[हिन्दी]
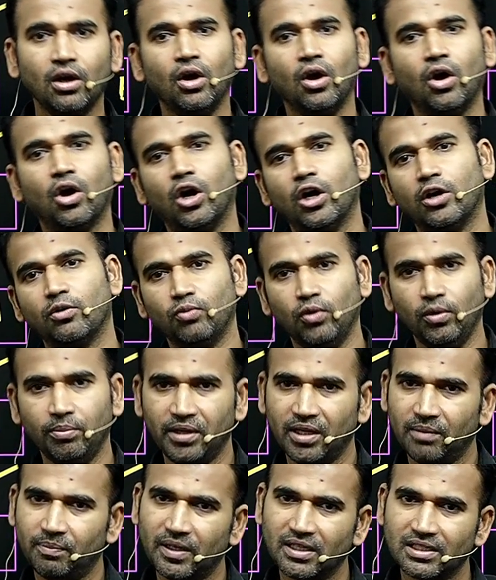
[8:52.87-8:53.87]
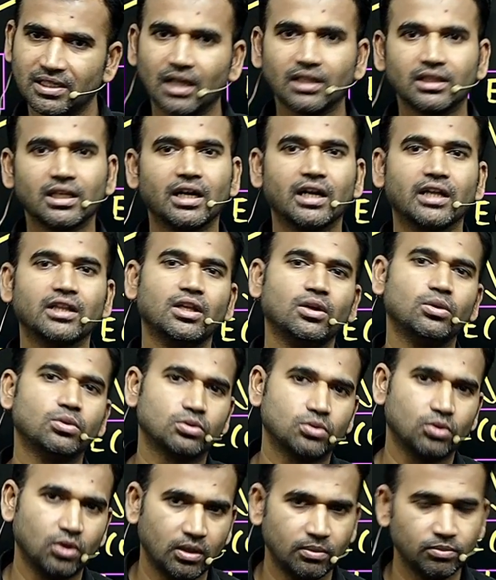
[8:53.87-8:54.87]
और वो मेरे पास आता रहता है उसको
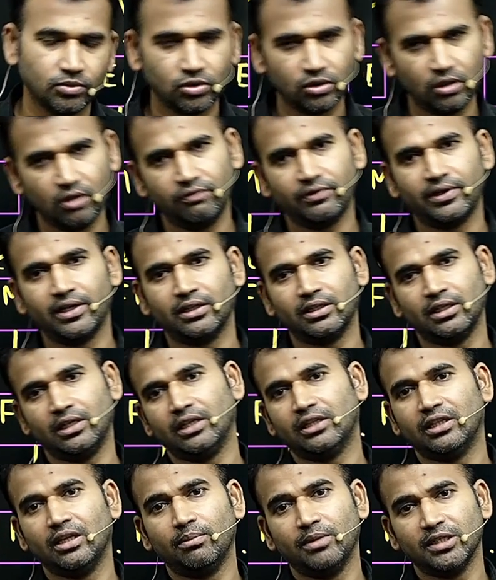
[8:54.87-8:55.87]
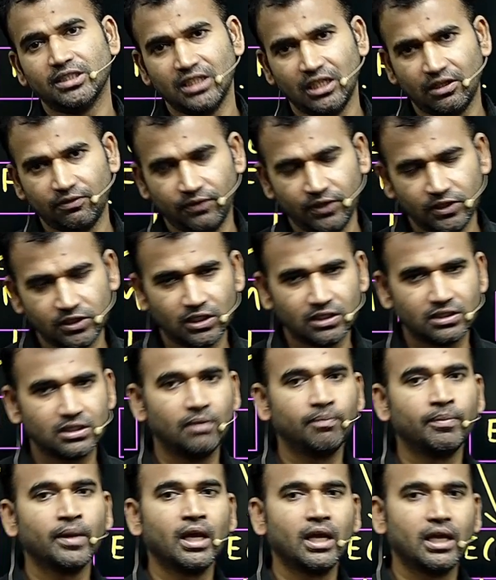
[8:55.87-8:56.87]
हम सॉल्व करते रहते हैं बस एक फीचर्स है
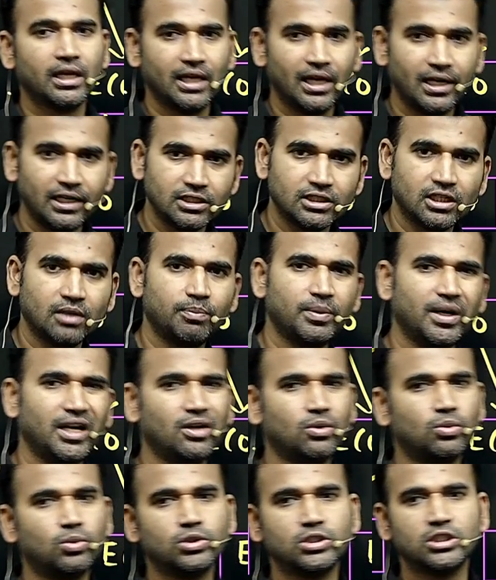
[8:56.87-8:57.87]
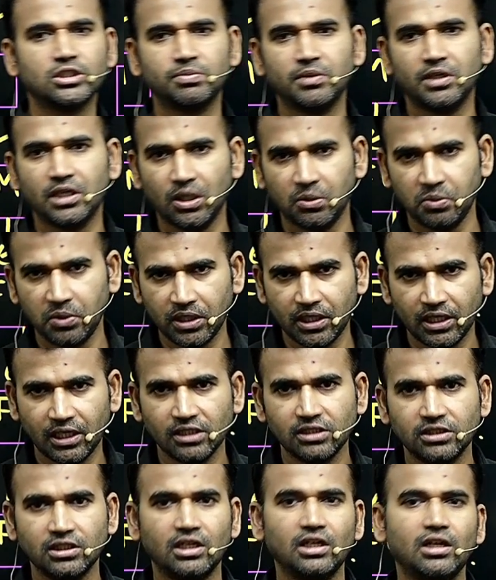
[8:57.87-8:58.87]
यानी सर पेड कोर्सेज में डाउट की
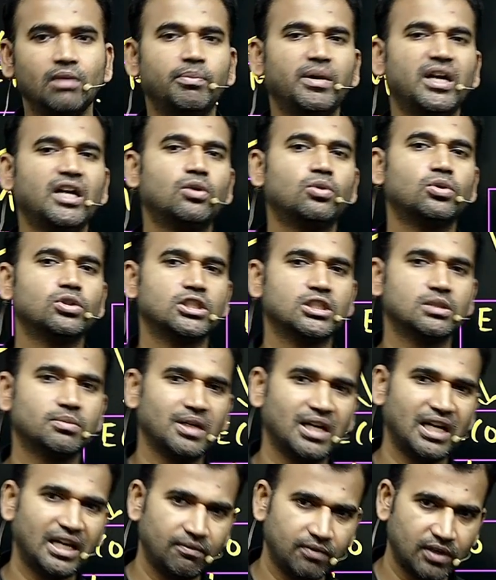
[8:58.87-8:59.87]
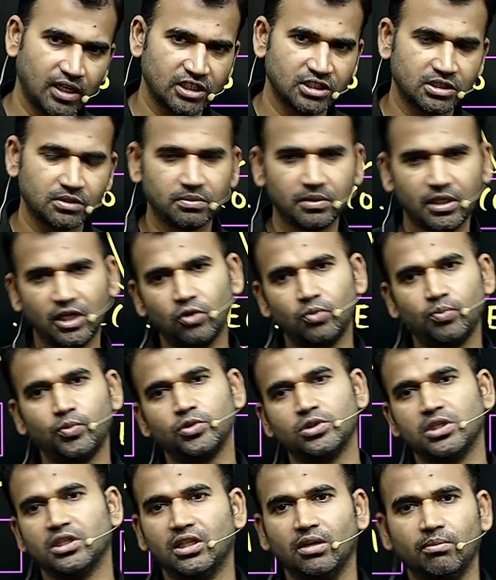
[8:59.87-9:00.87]
टेंशन नहीं है पेड कोर्सेज में लाइव क्लासेस में डाउट पूछ
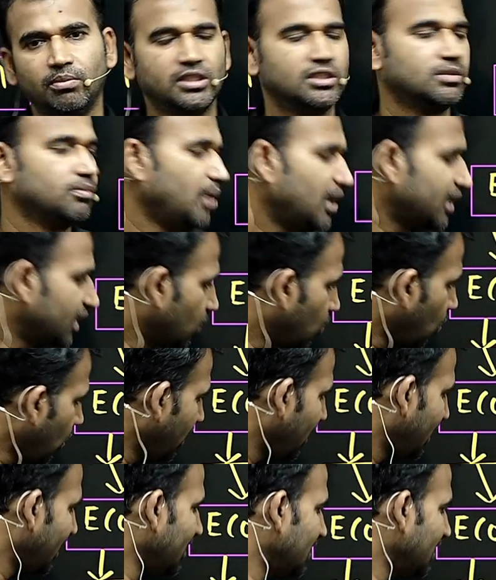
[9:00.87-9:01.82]
लेते हैं बस बाकी कॉन्टेंट